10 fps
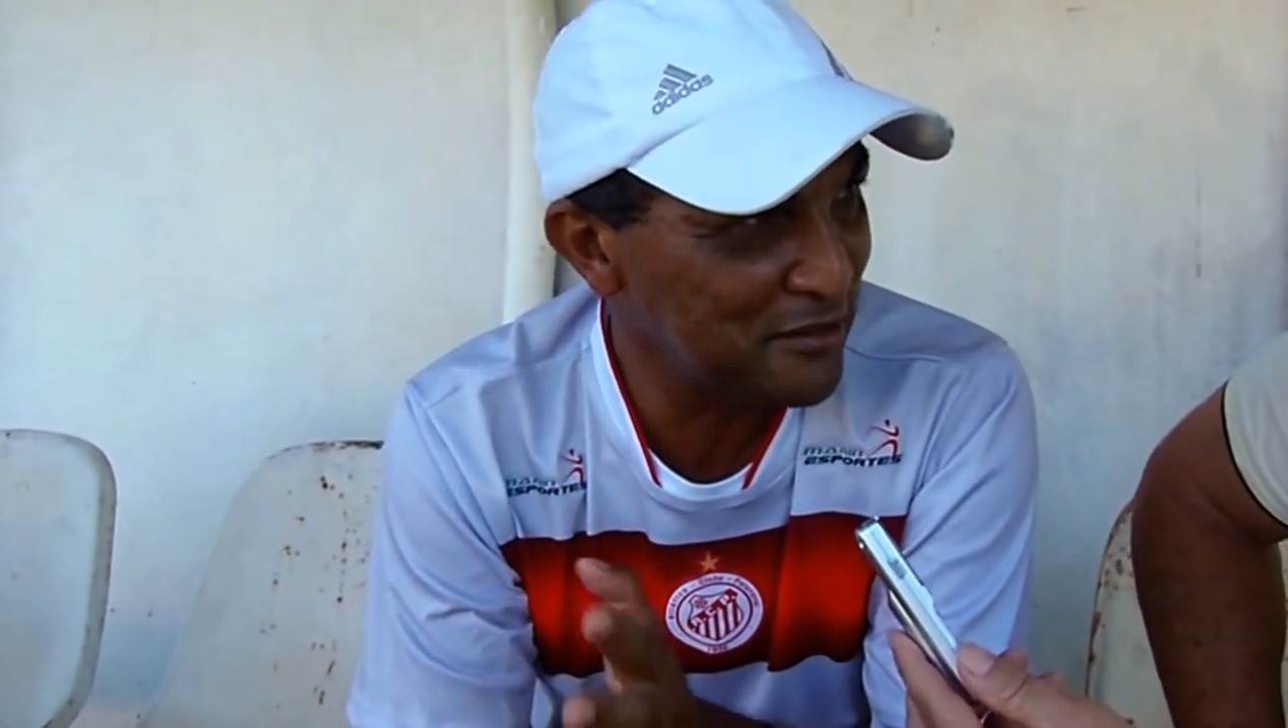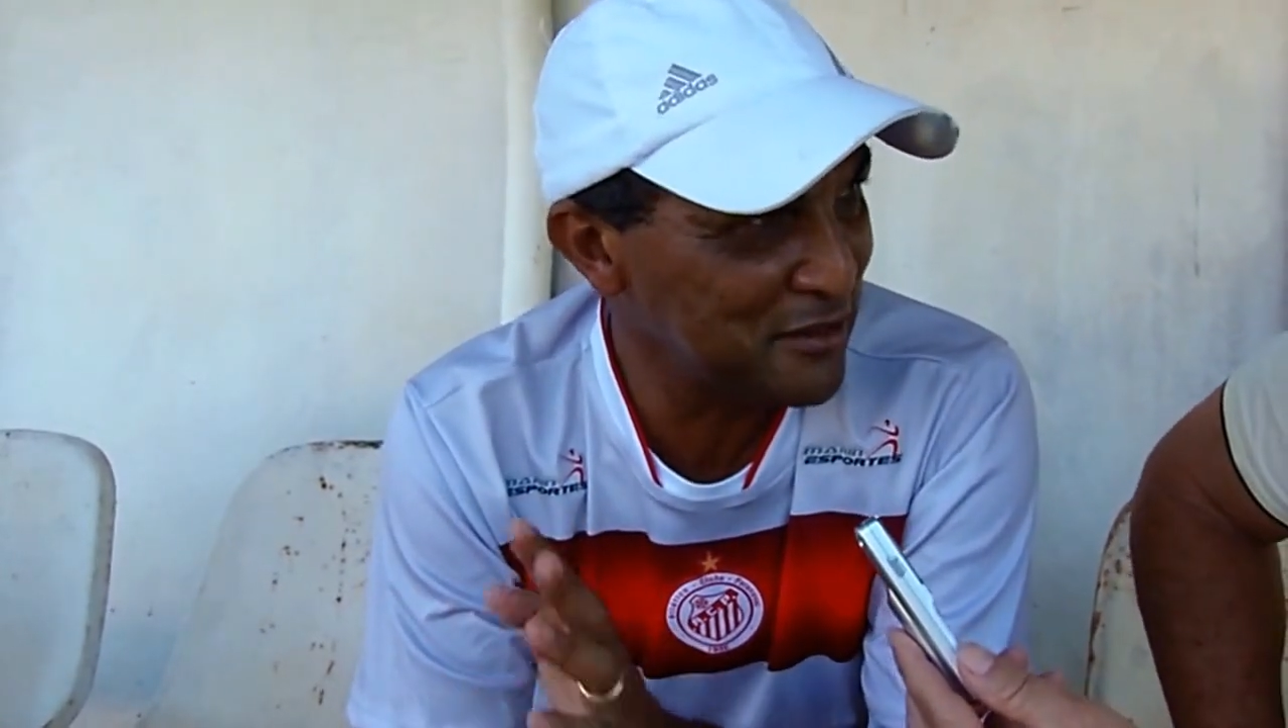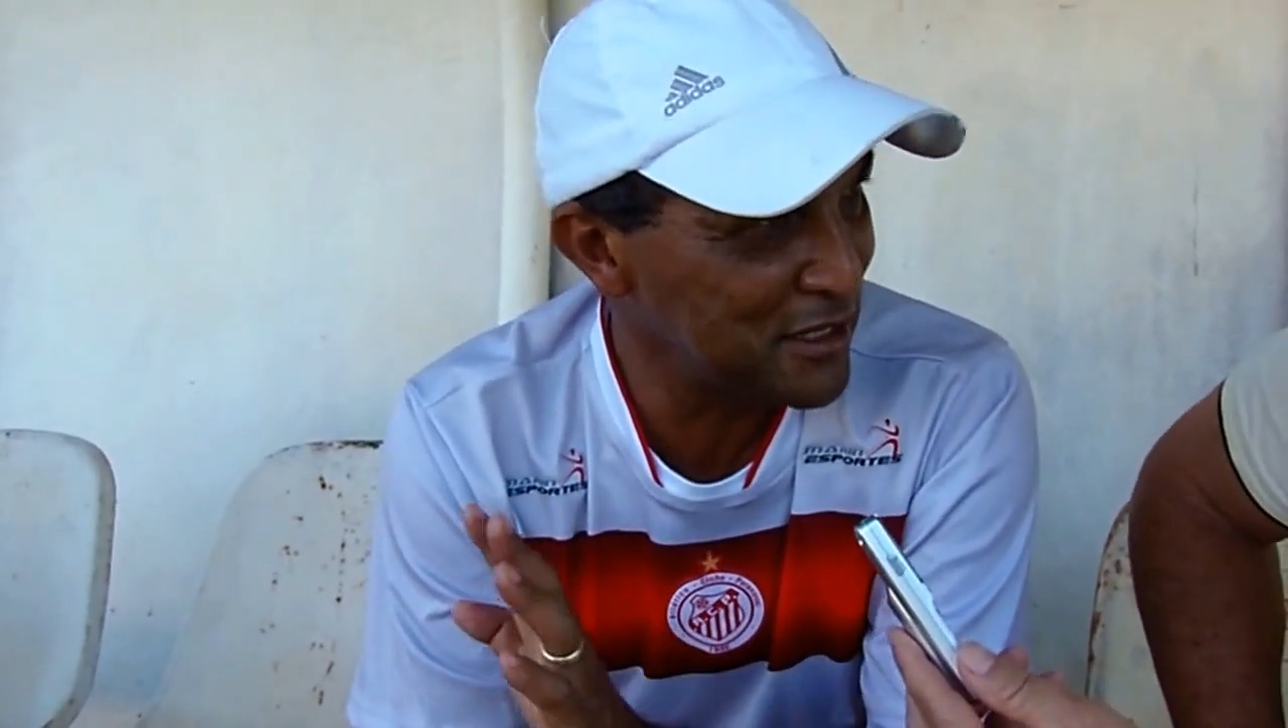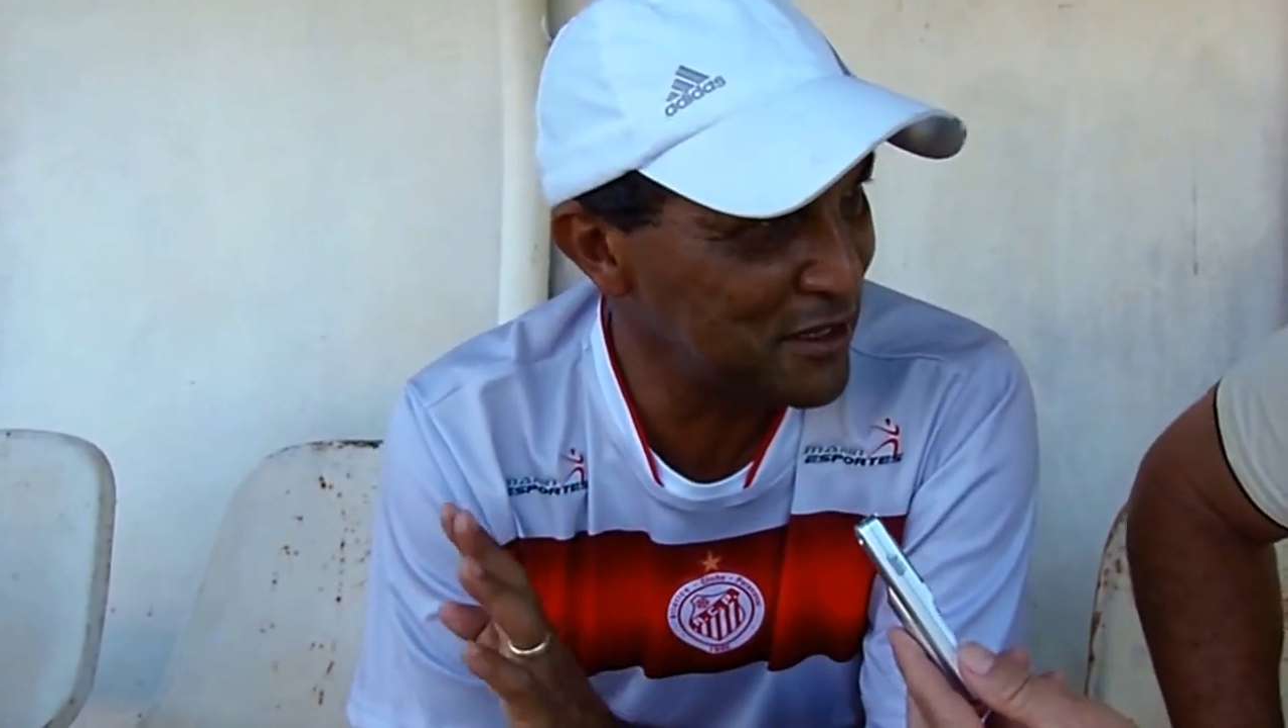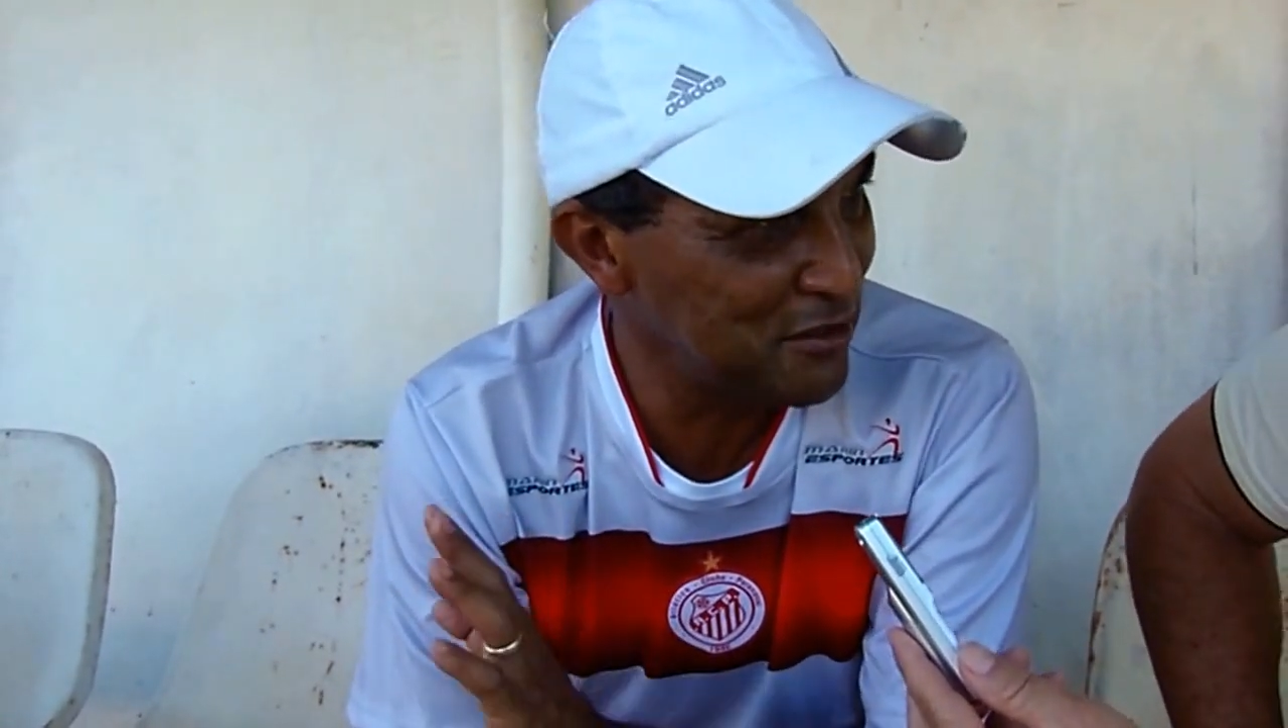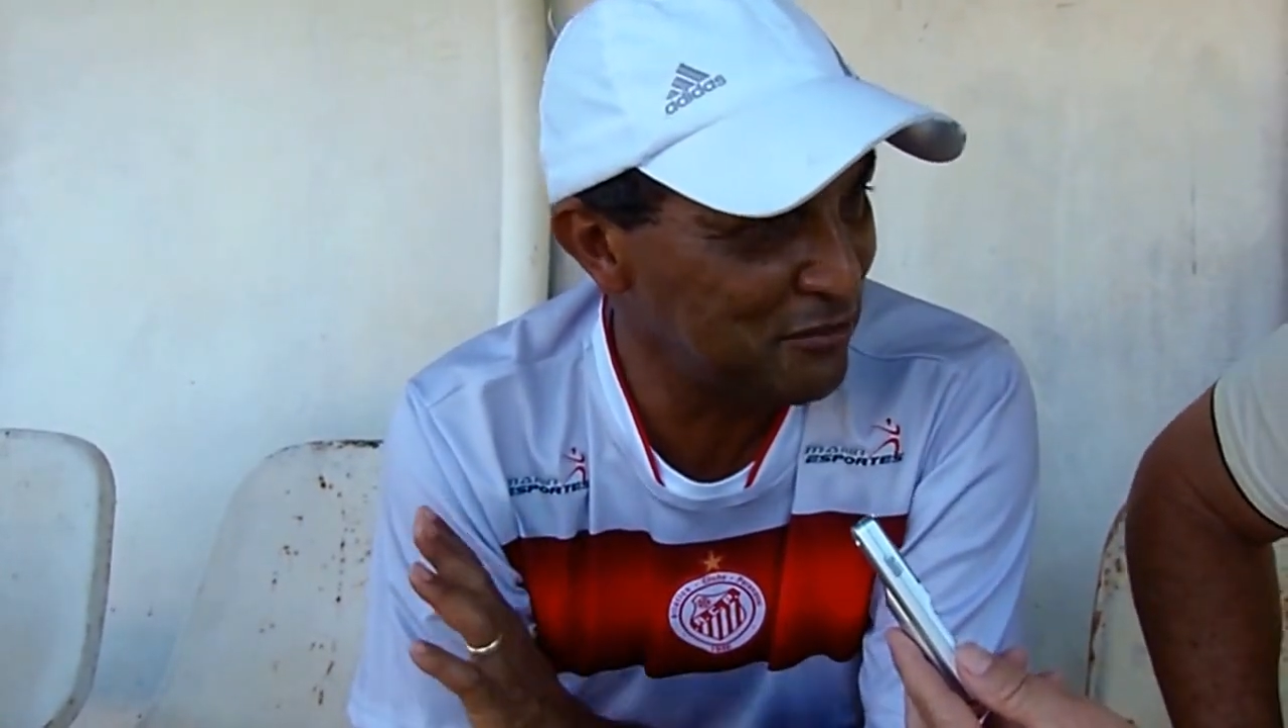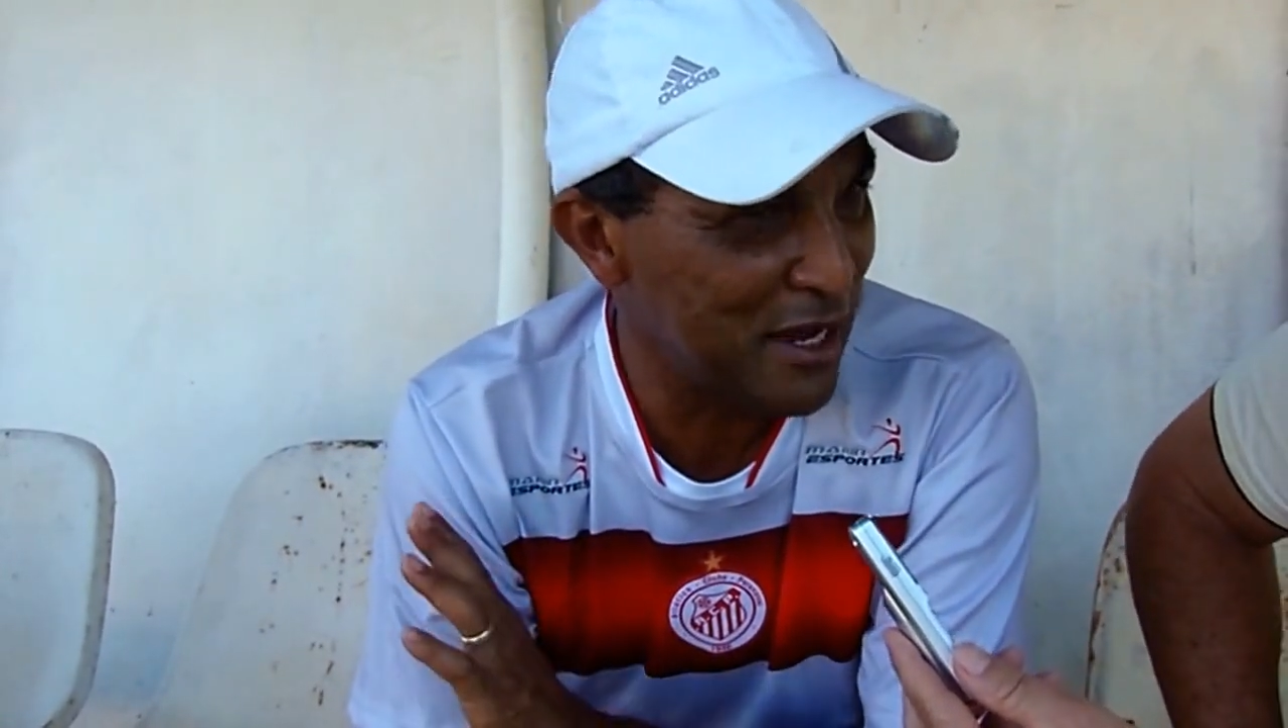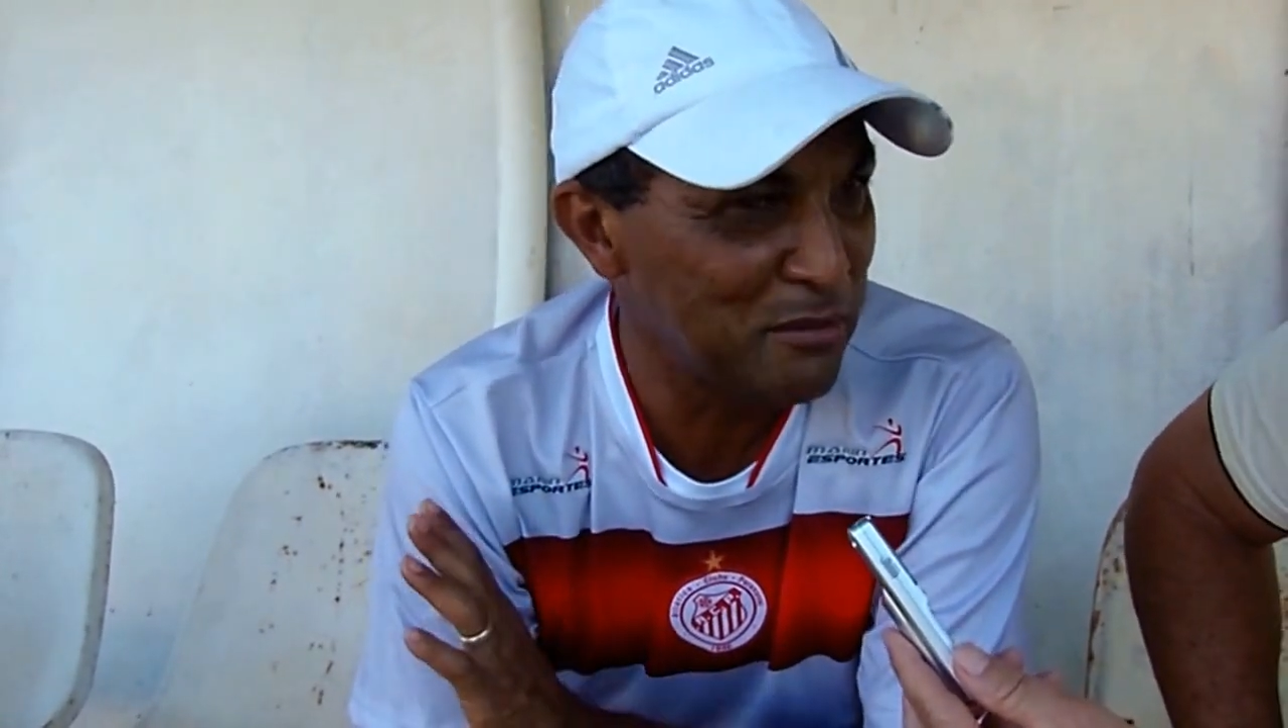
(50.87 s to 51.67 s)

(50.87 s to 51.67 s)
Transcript: sexto não vai é.